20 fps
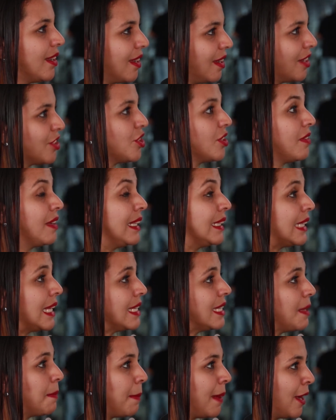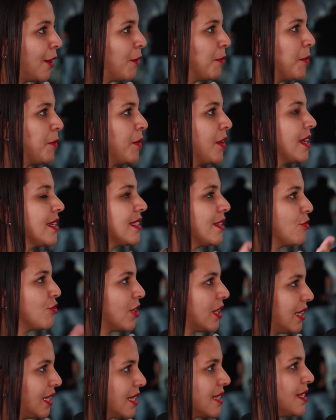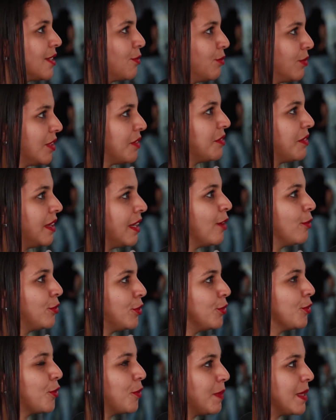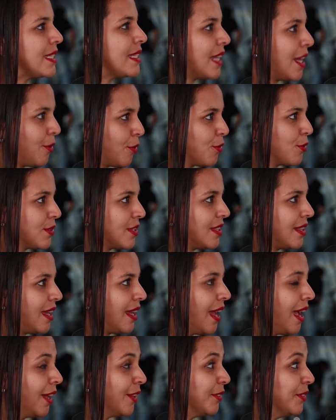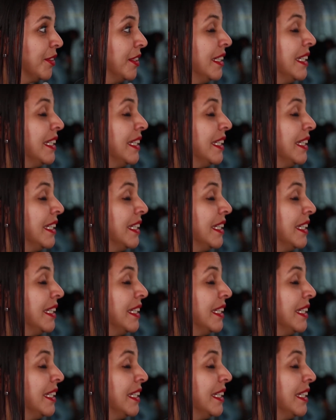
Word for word: Que a gente vai antecipar a comemoração, já que na segunda-feira é o Dia do Comerciário considerado.